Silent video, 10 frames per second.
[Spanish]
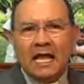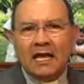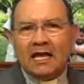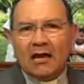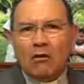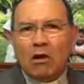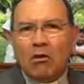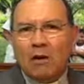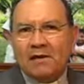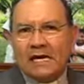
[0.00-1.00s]
y que
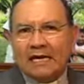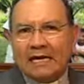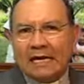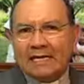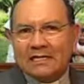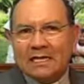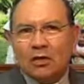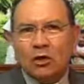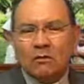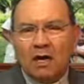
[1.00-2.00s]
luego había
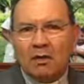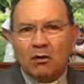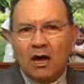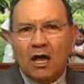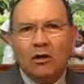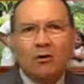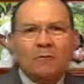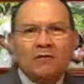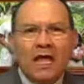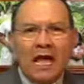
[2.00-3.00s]
crecido y
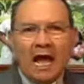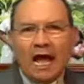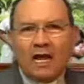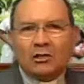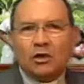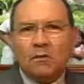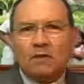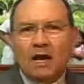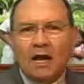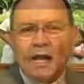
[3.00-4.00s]
madurado a la
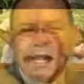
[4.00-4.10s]
sombra